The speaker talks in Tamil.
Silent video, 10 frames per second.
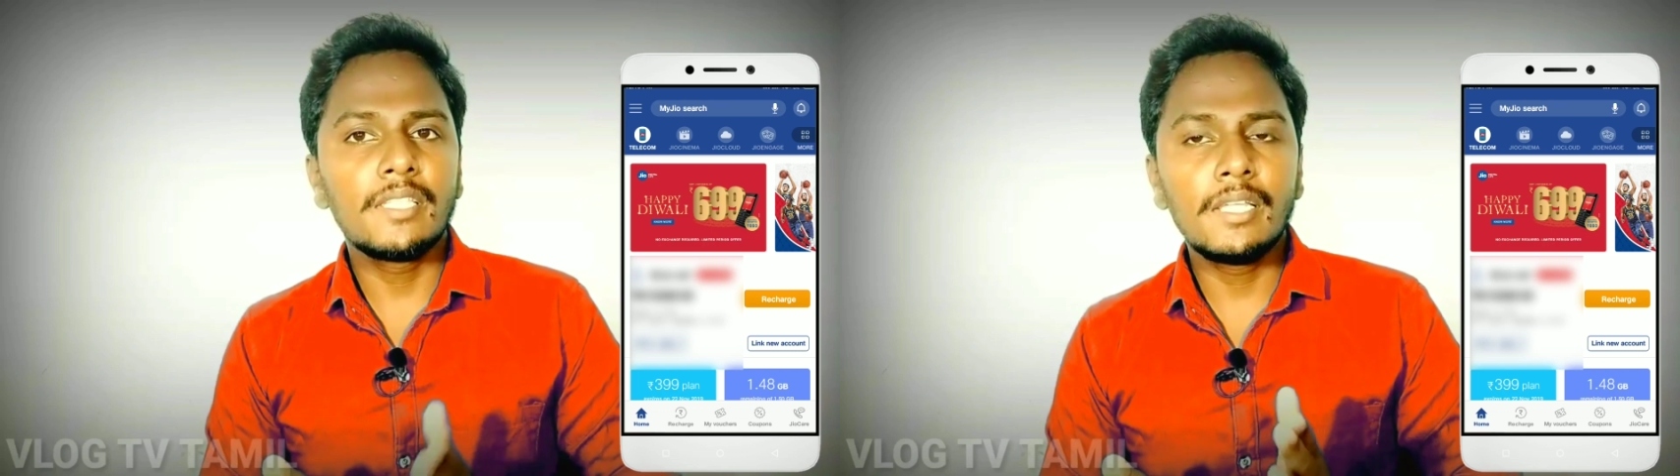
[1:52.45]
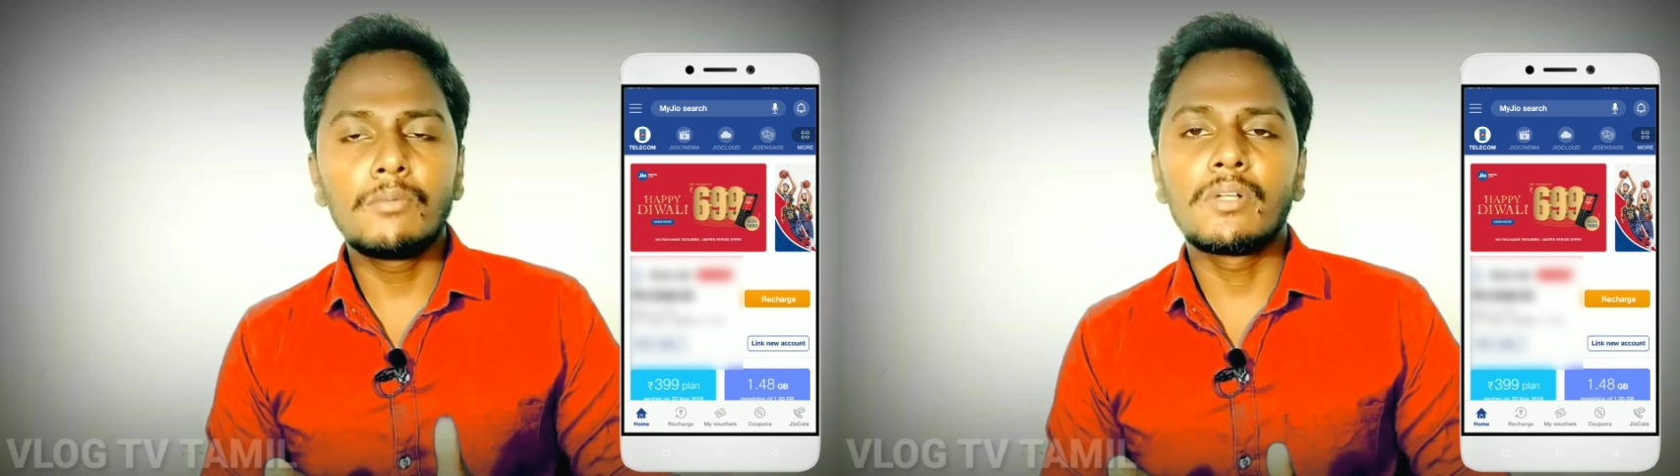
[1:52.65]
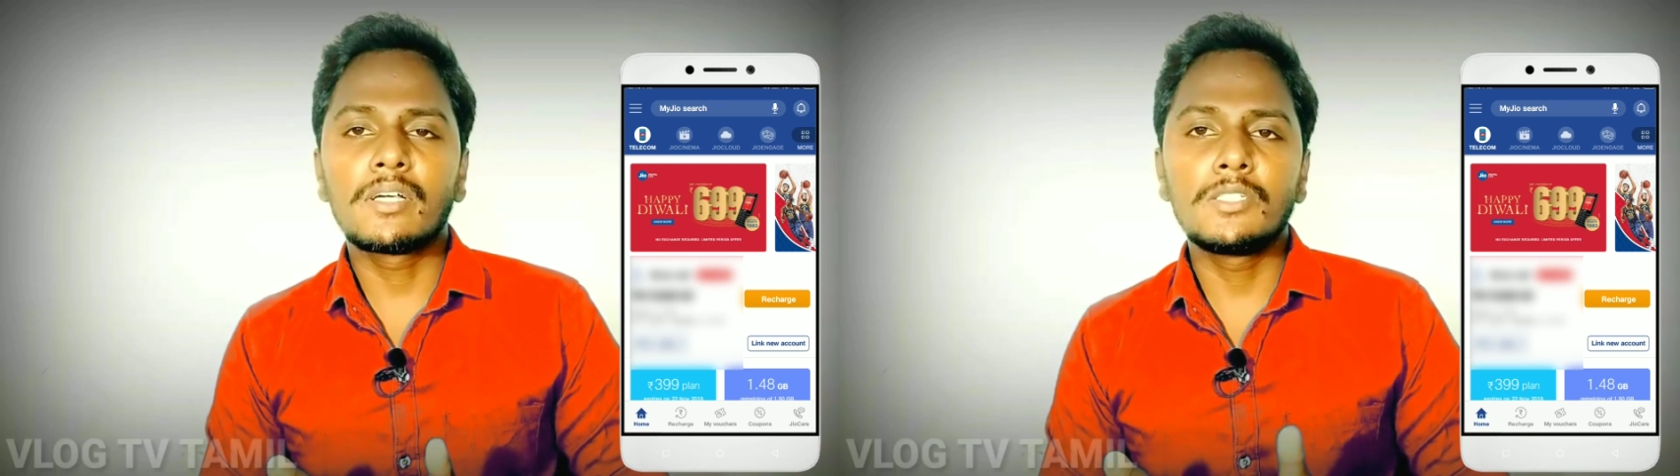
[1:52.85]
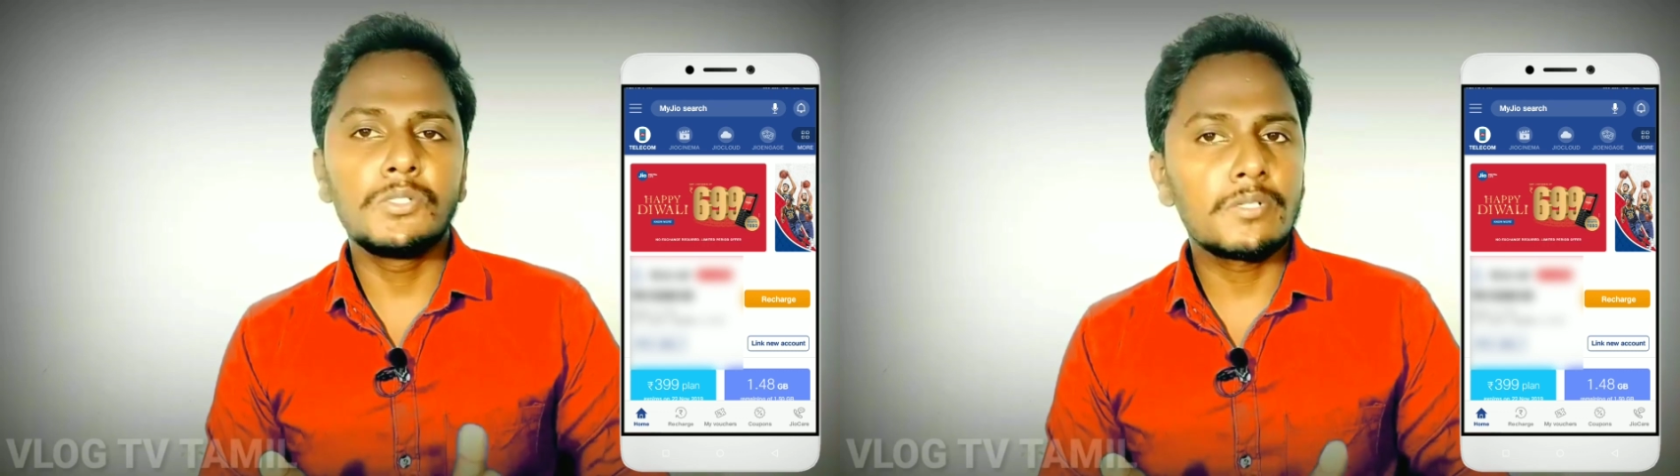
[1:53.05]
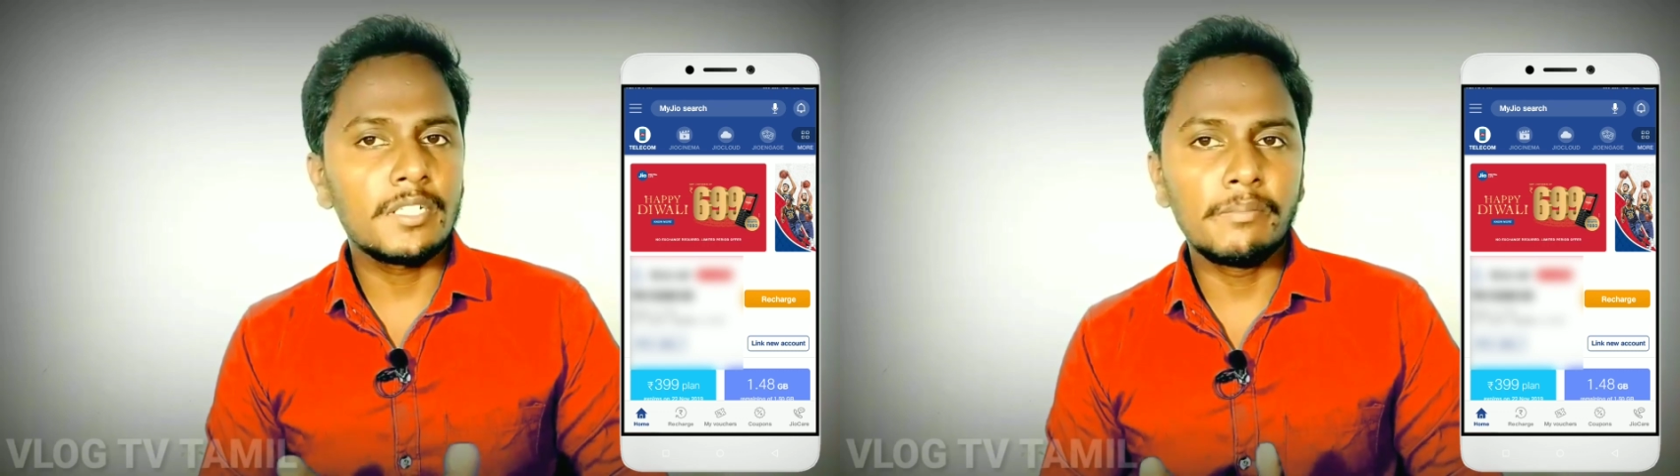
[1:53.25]
இதிலே உங்களுக்கு
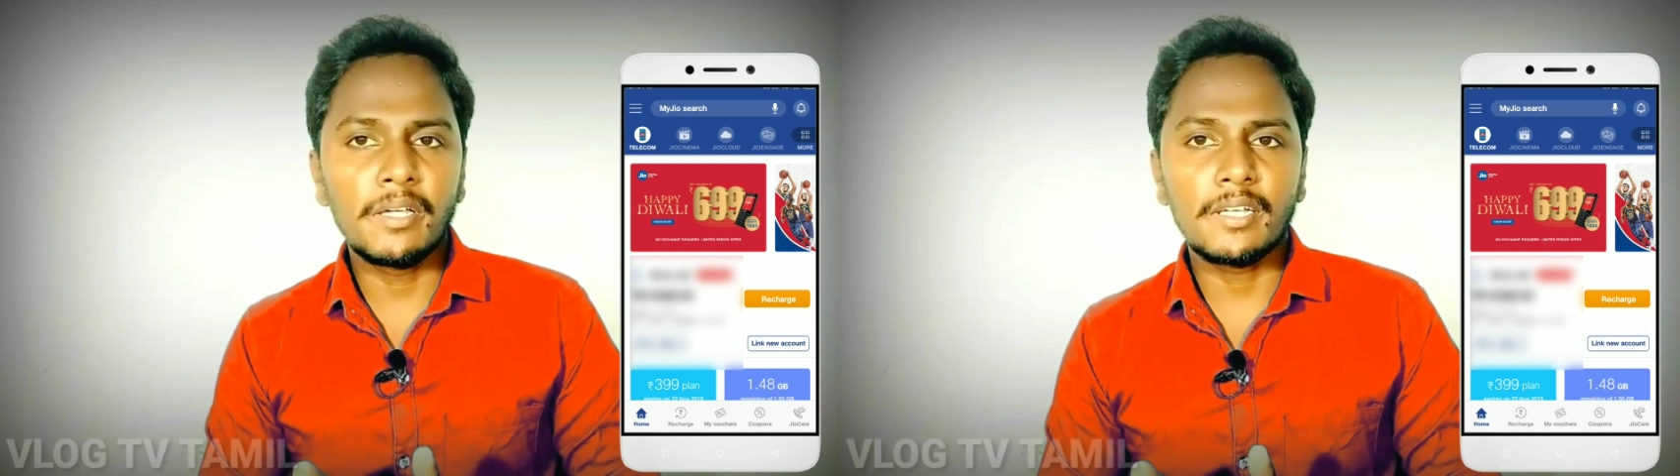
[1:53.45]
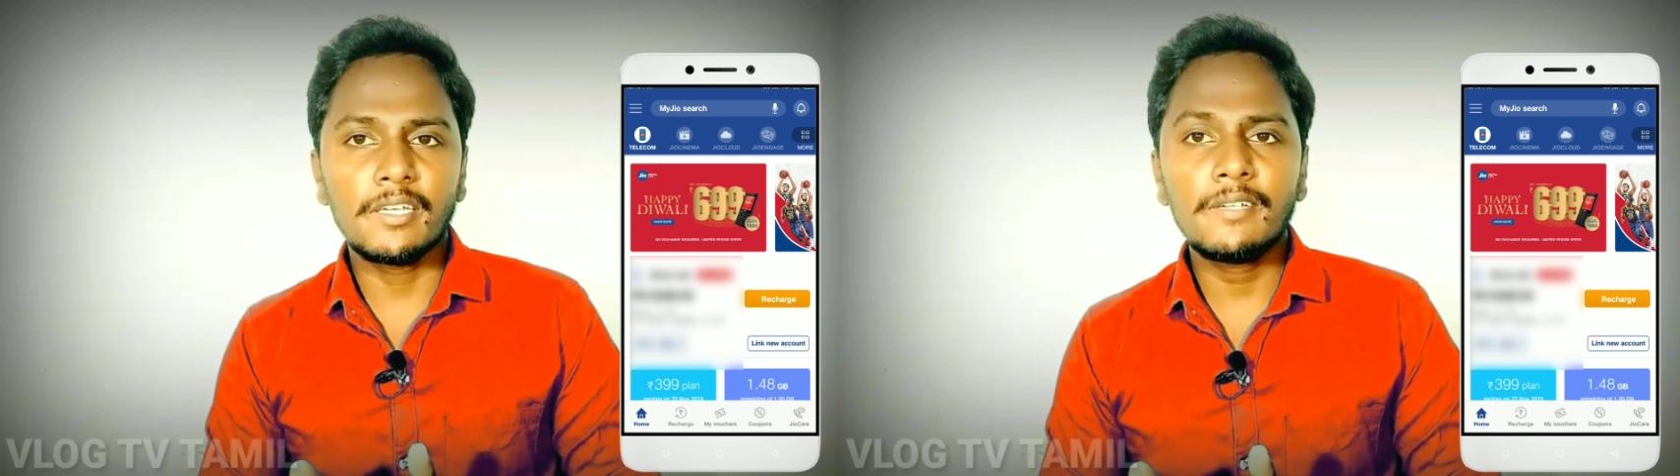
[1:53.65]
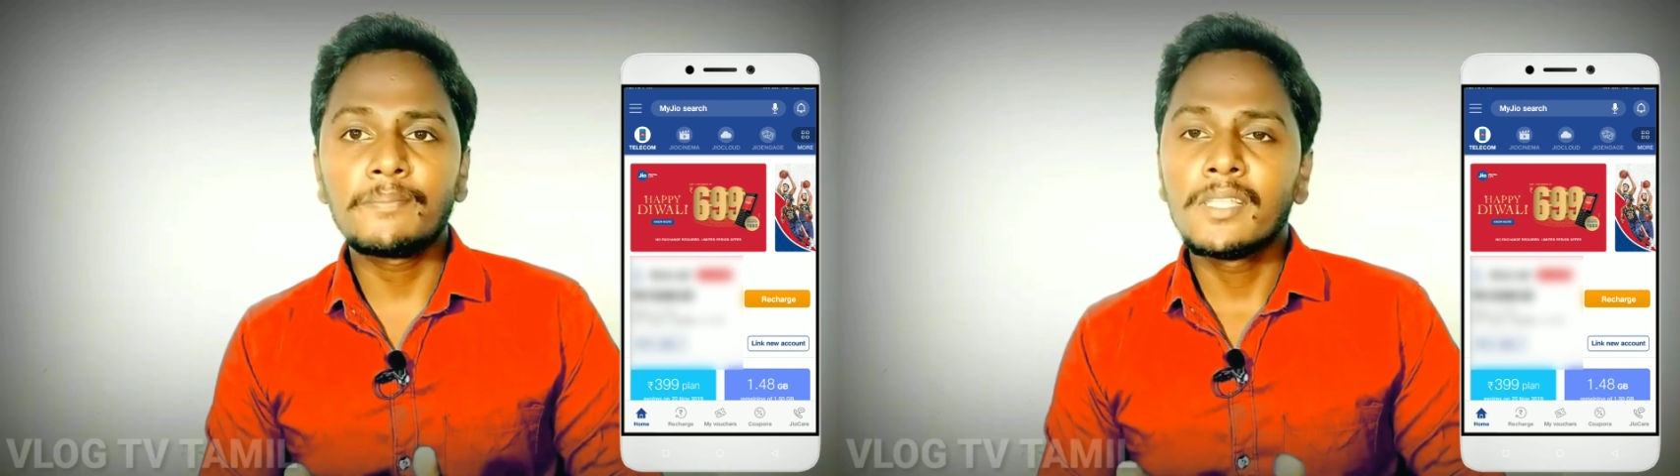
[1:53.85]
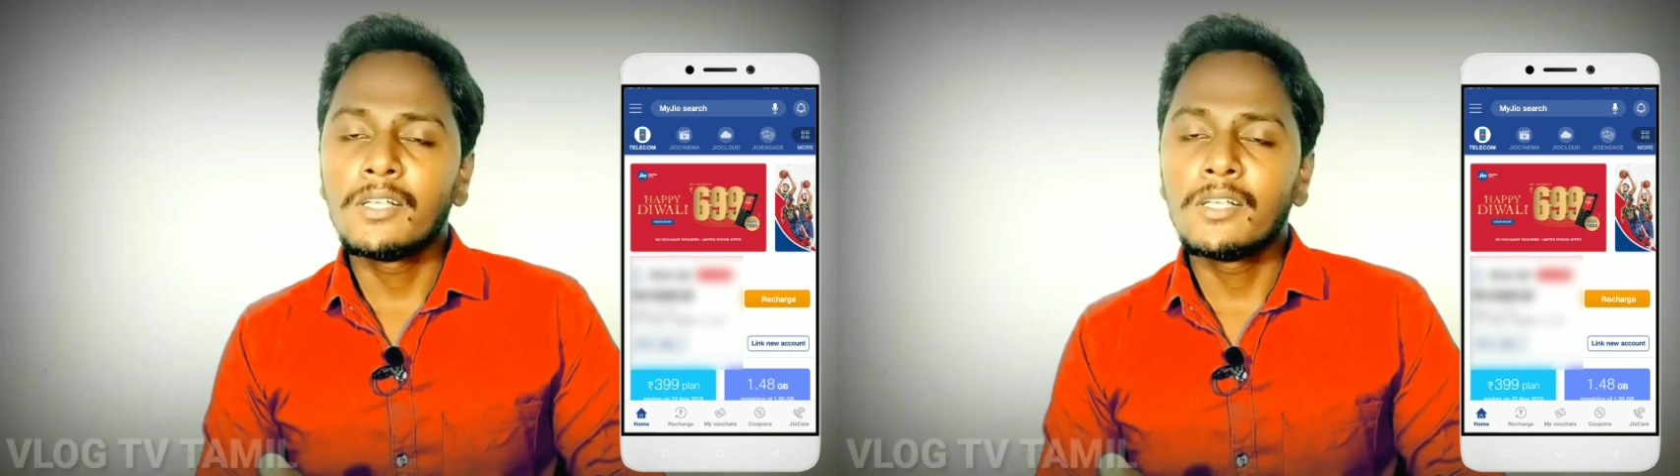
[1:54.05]
ஜியோ சினிமா இருக்குது